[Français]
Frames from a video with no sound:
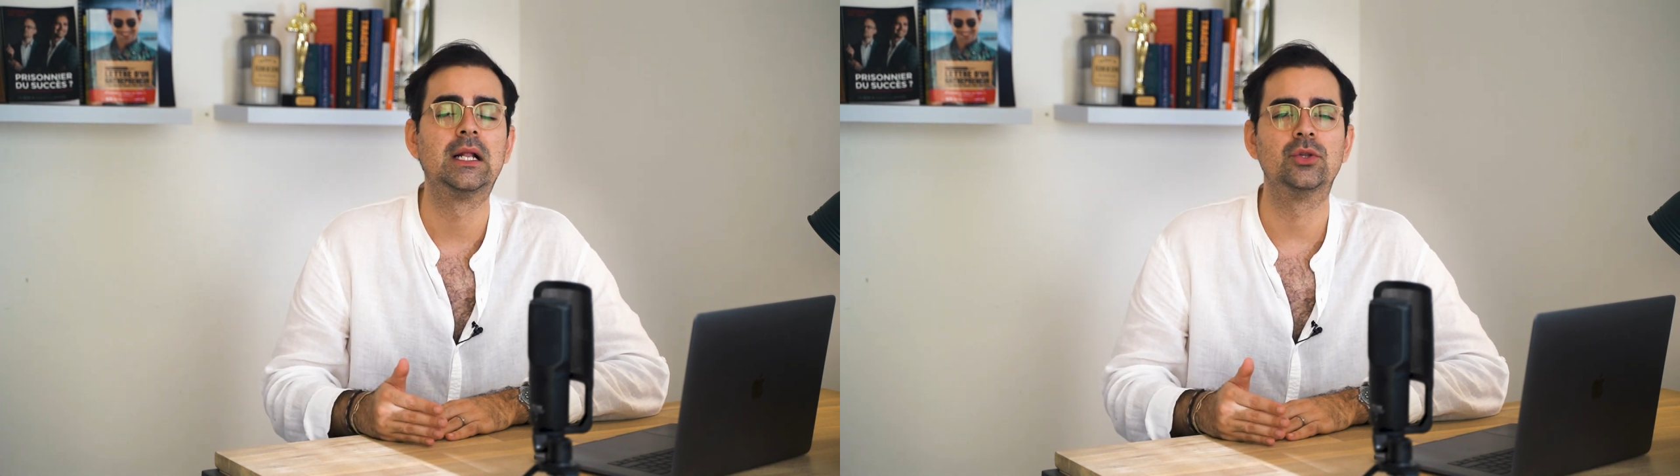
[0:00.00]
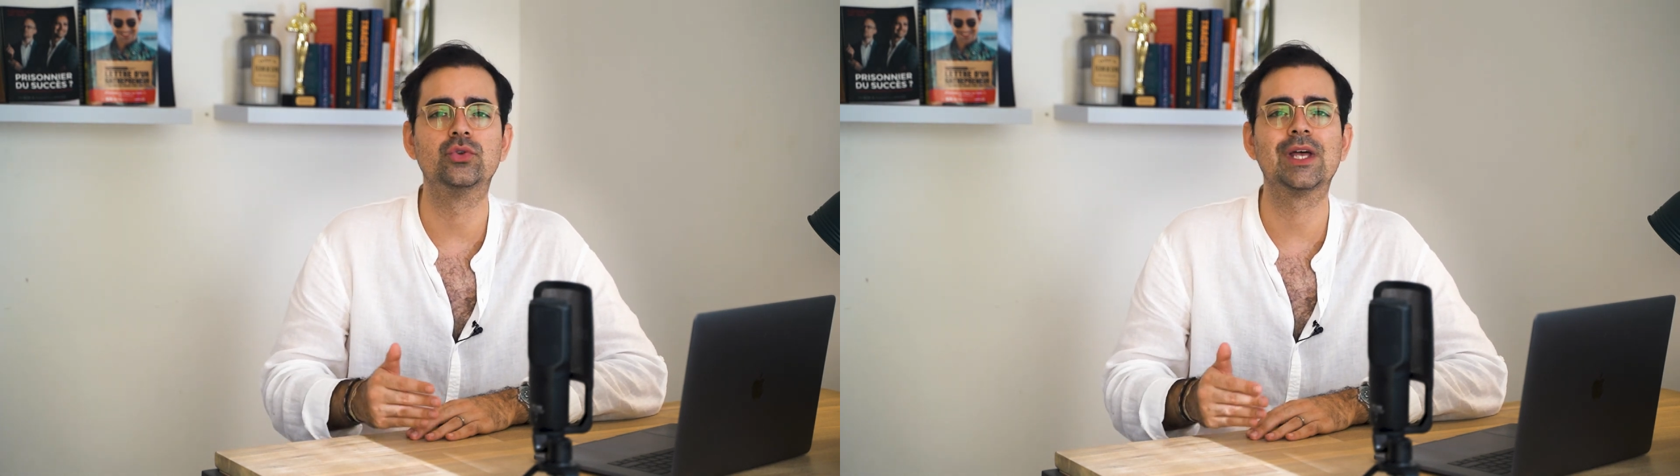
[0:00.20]

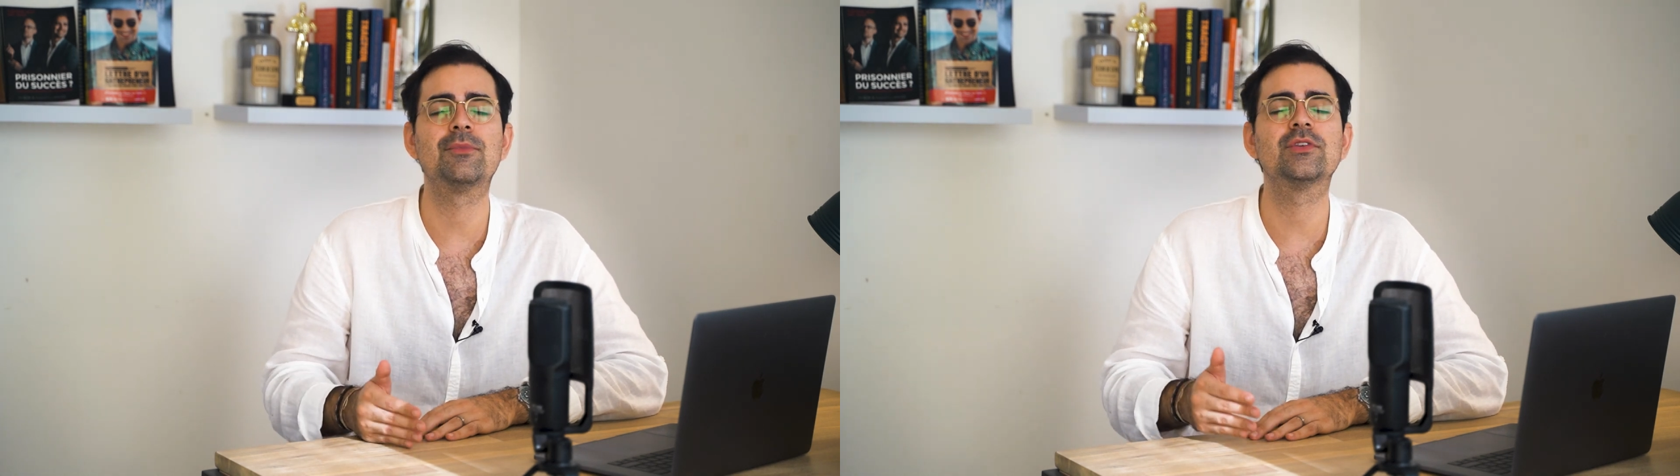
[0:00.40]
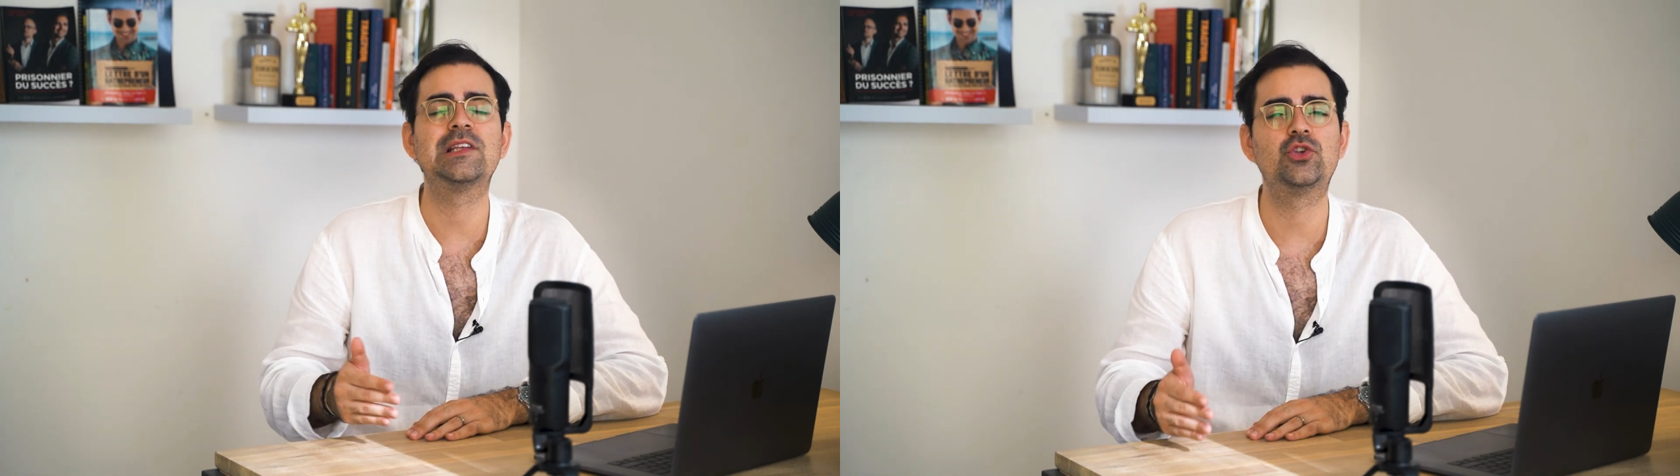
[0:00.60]

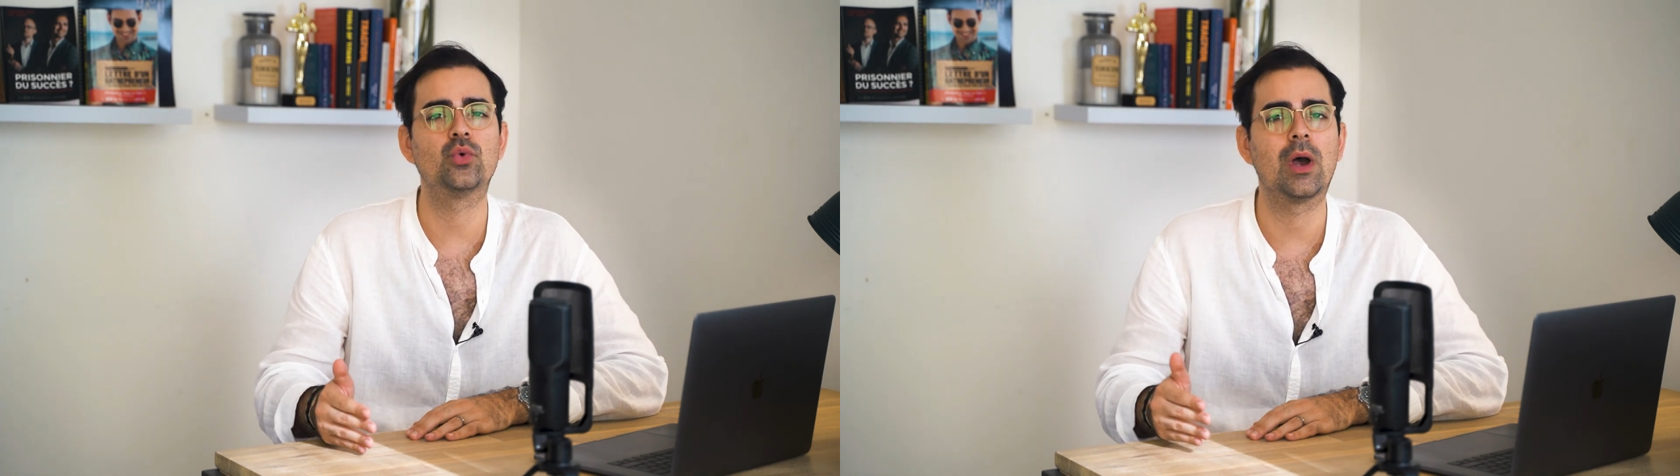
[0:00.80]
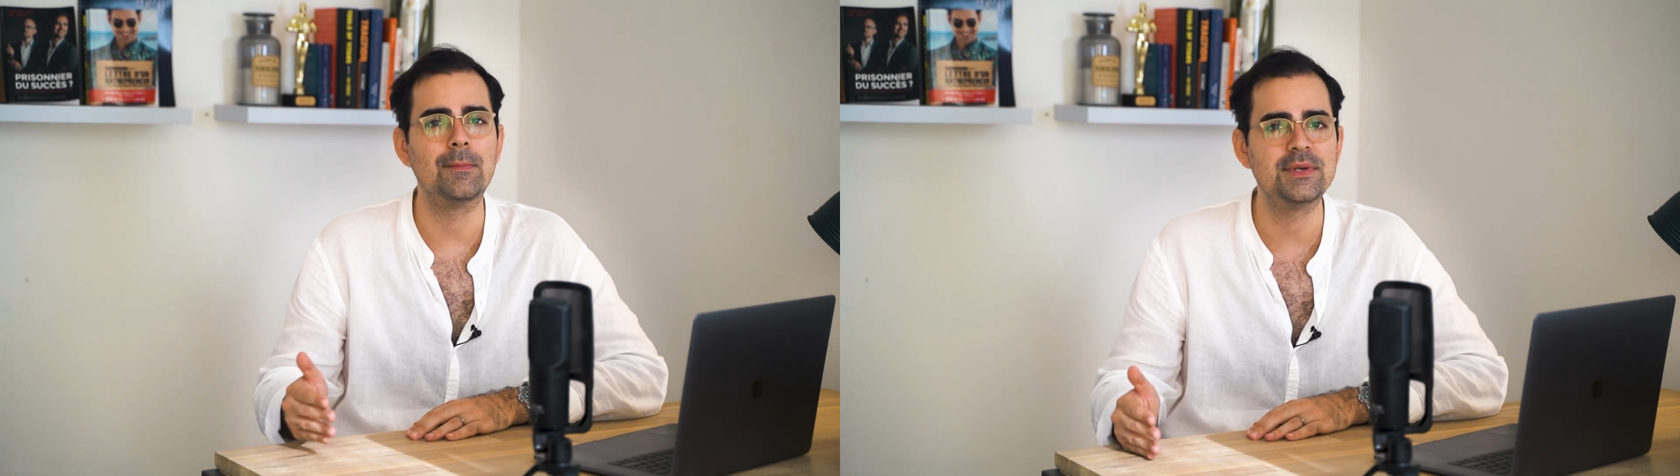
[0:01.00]
notamment si tu
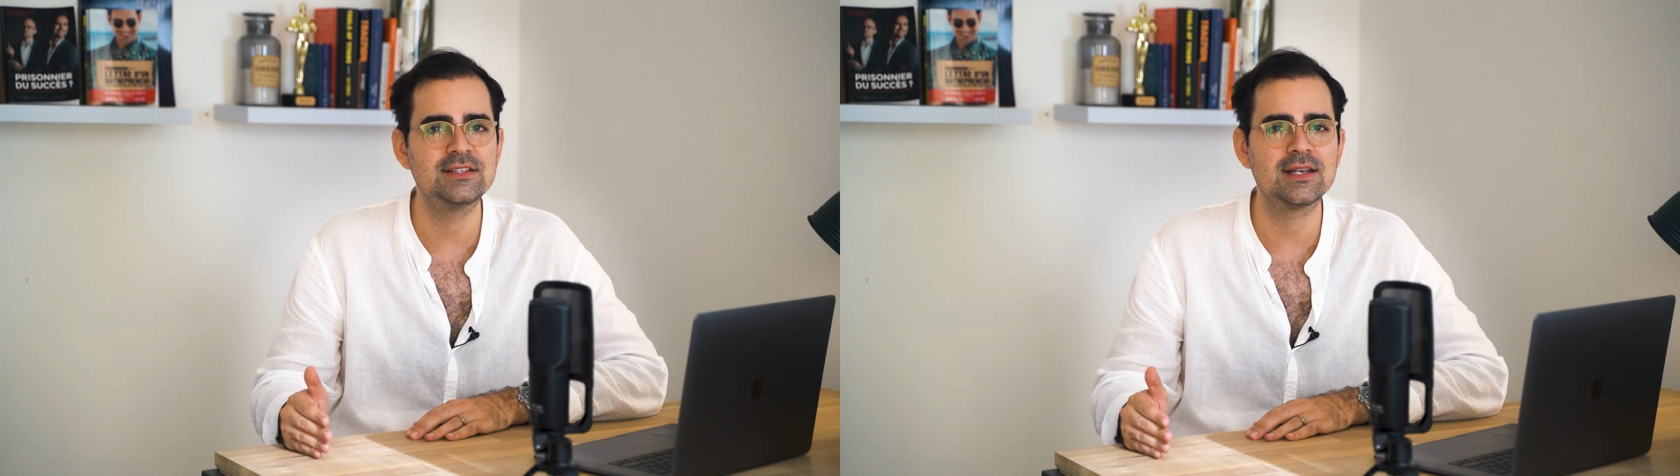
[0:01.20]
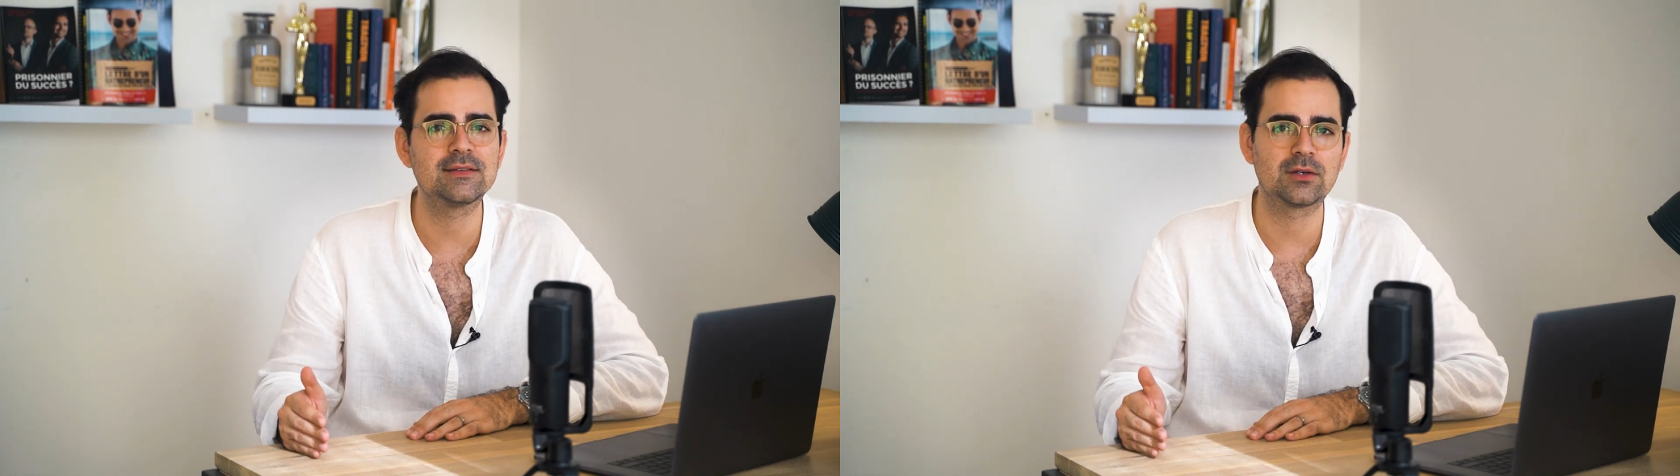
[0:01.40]
as un
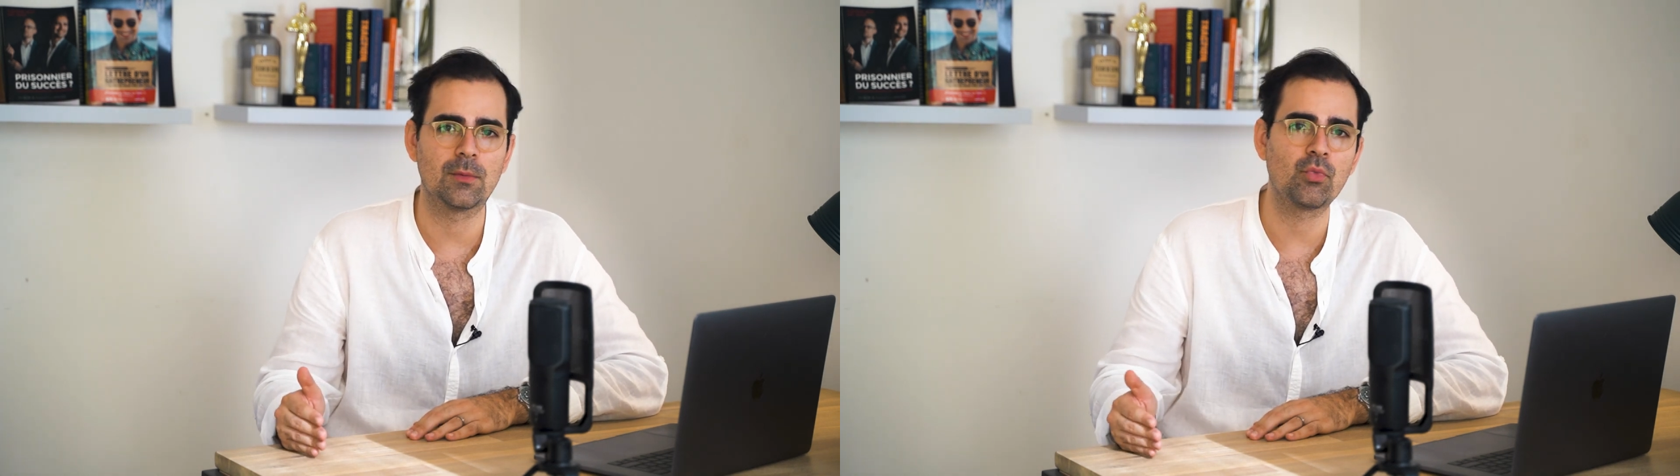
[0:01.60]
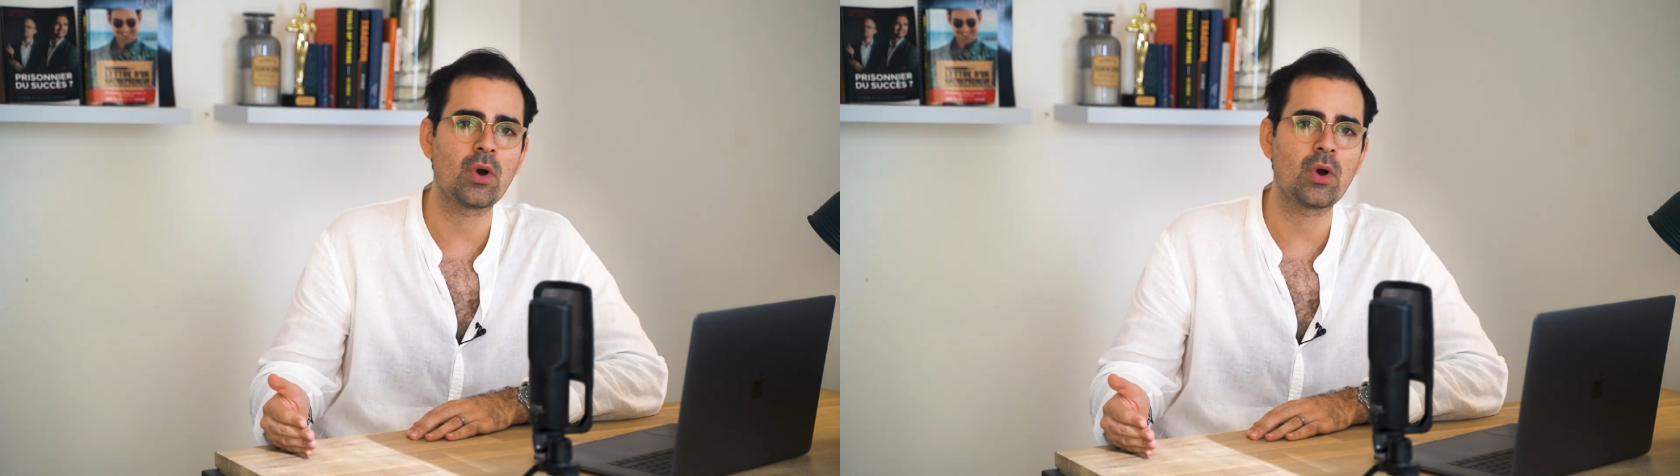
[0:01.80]
business comme